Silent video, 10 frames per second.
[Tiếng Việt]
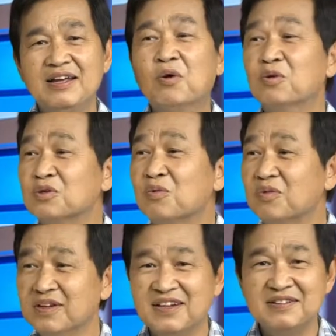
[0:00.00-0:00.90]
hủ tục
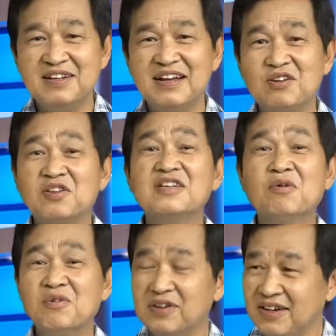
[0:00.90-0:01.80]
của nó, những cái thói
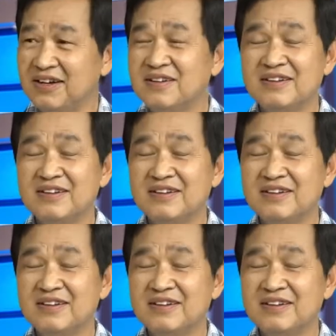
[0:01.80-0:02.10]
xấu của nó.